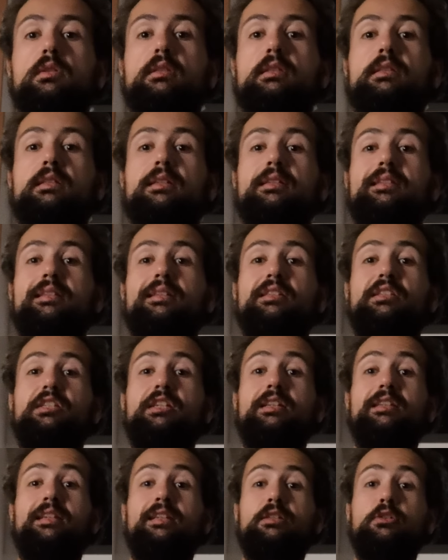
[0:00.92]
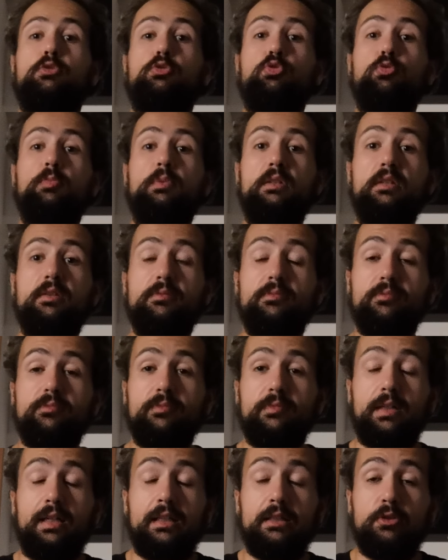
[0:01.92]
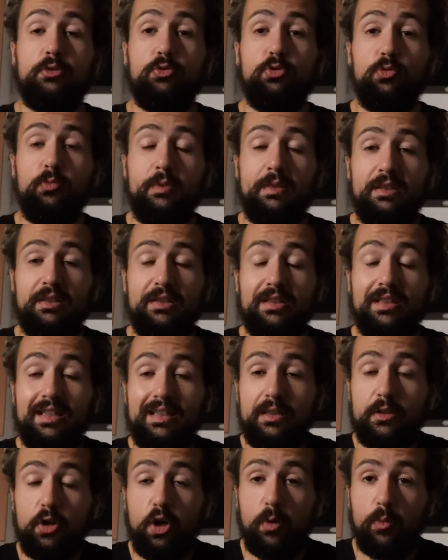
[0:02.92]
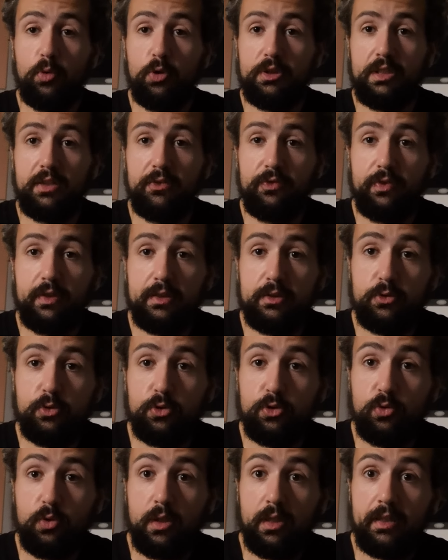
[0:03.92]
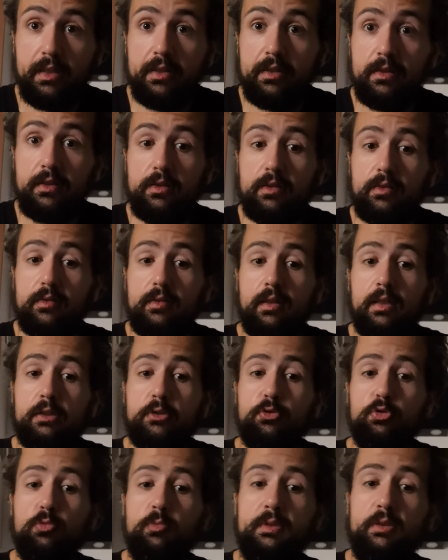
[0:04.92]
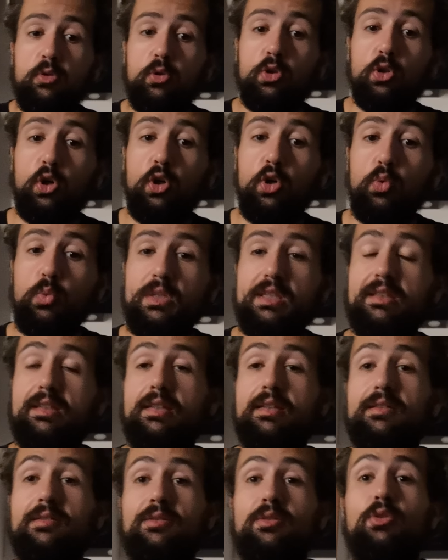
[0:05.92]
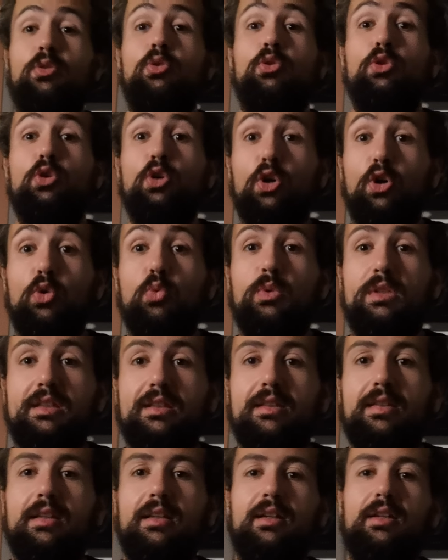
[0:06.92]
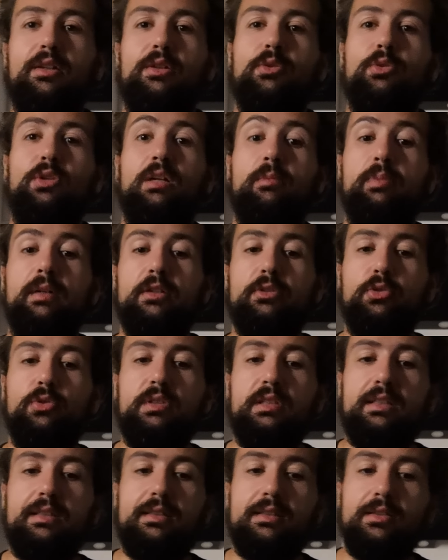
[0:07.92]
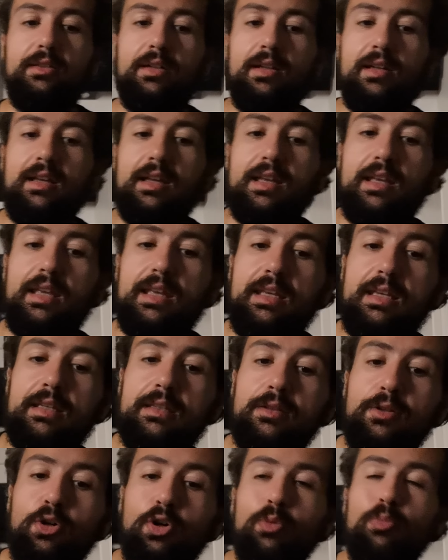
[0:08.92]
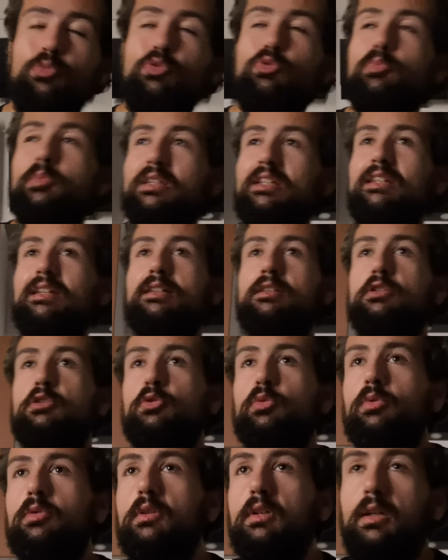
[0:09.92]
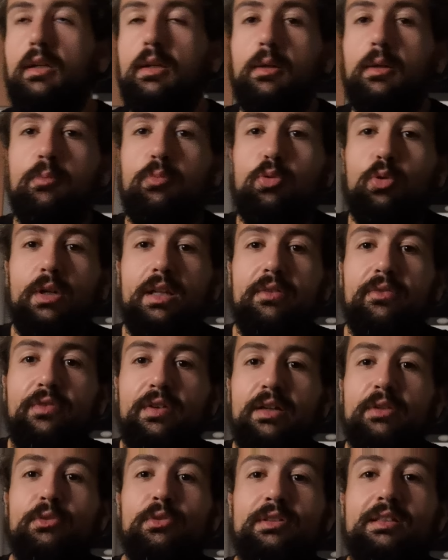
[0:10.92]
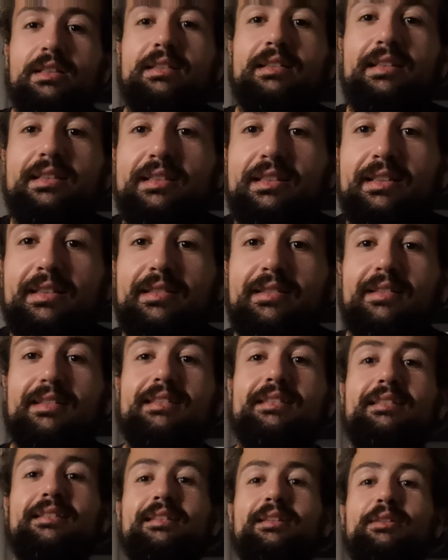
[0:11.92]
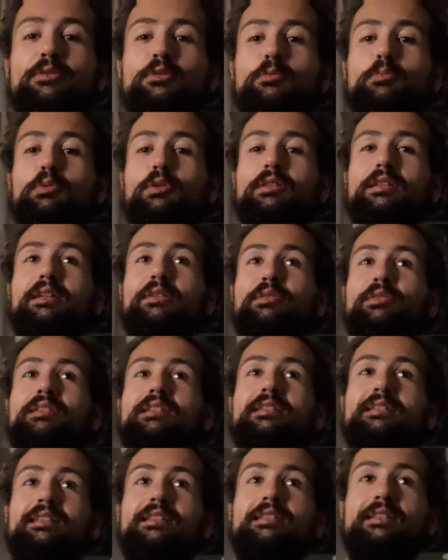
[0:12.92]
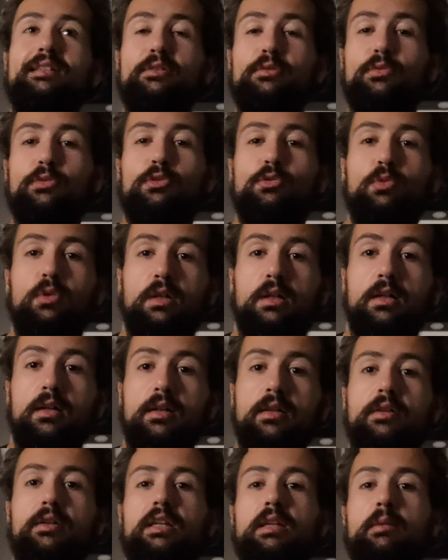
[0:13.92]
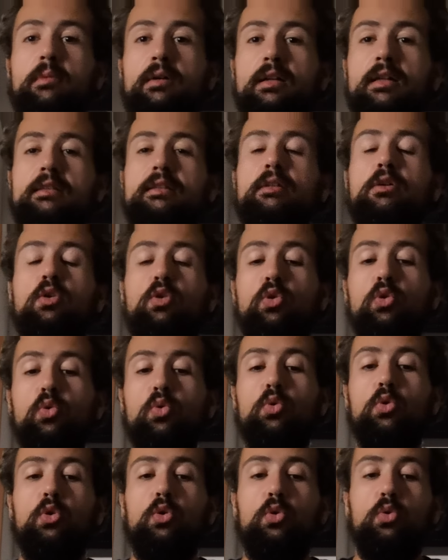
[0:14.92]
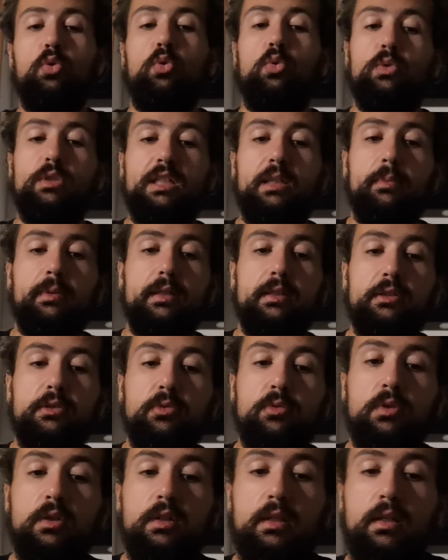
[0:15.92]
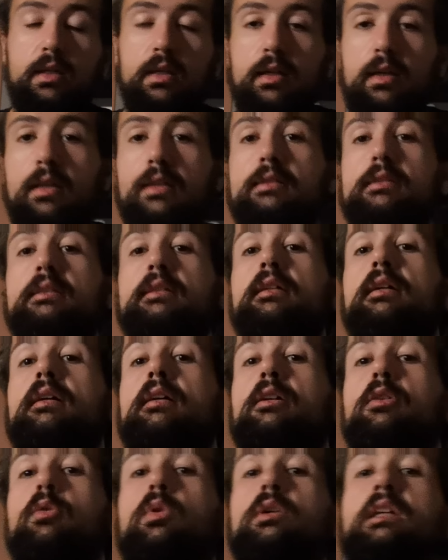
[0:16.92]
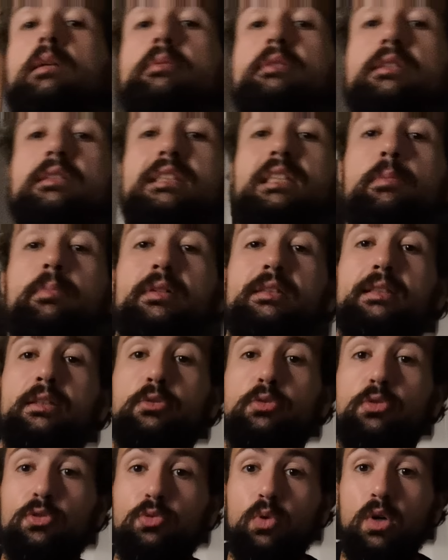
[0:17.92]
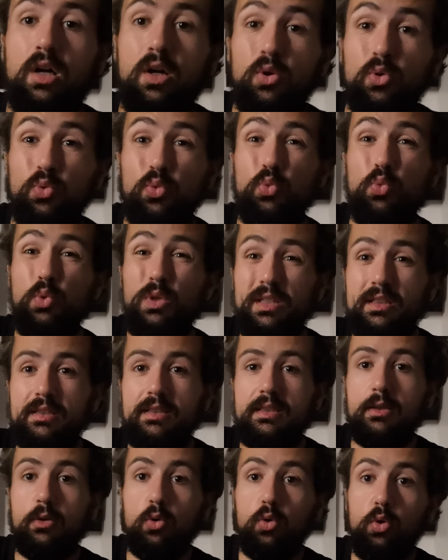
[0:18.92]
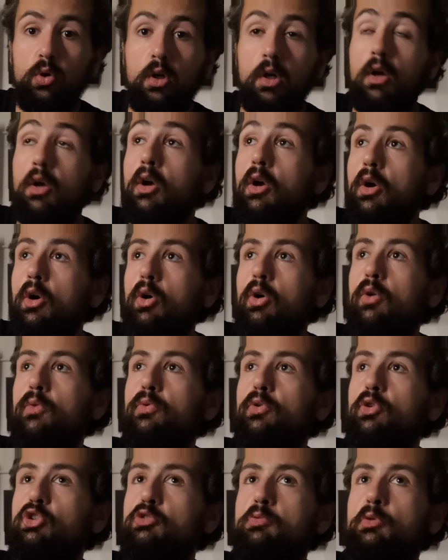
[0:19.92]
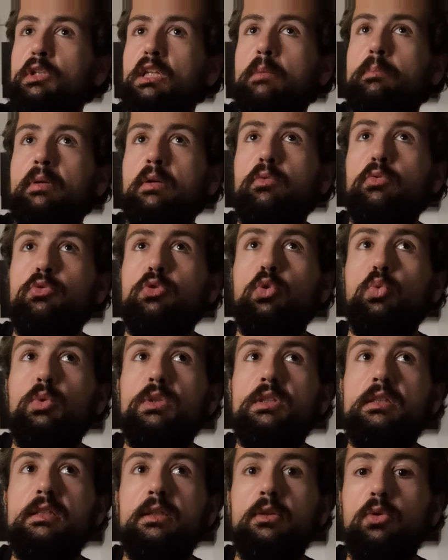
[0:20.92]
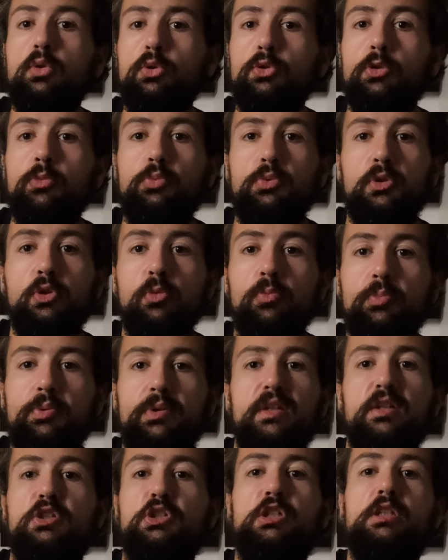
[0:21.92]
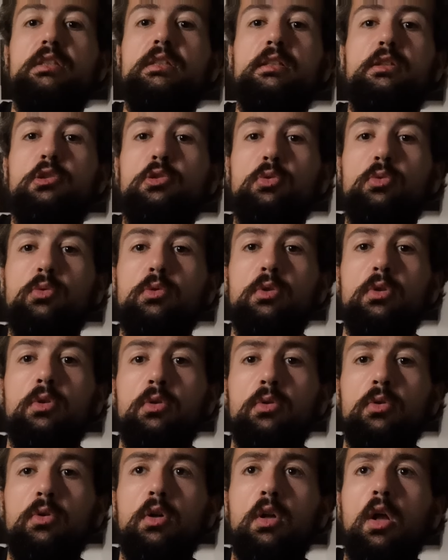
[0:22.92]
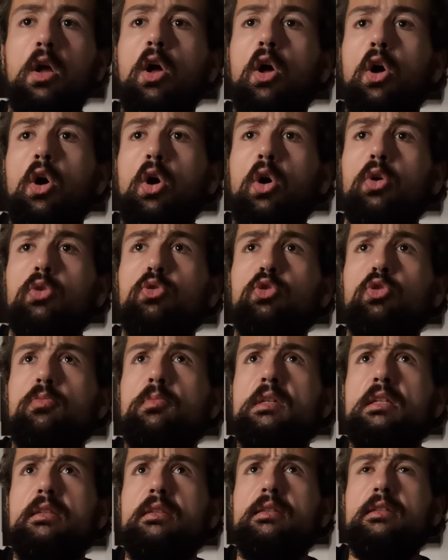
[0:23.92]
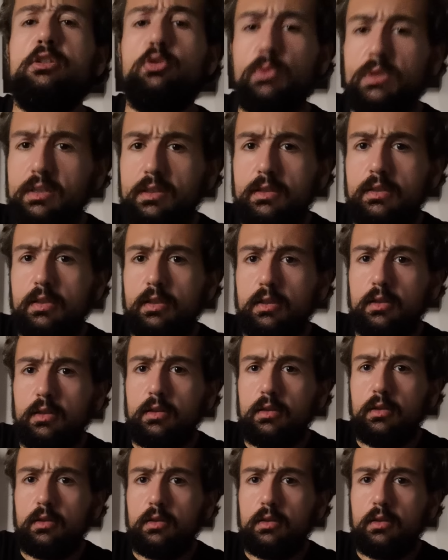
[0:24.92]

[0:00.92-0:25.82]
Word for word: Saint-Etienne a subi, a subi une énorme défaite ce soir, les gars. A subi le grand 8, le grand 8 de la part de Nice. Énorme humiliation pour les Verts de Saint-Etienne. Si es supporter de Saint-Etienne ce soir, et eh ben là, t'es en longue, longue, longue dépression. Là, c'est incroyable ce qui s'est passé ce soir. 8-0. Euh, franchement, on n'a pas vu de 8-0 depuis le PSG Dijon euh, en 2018,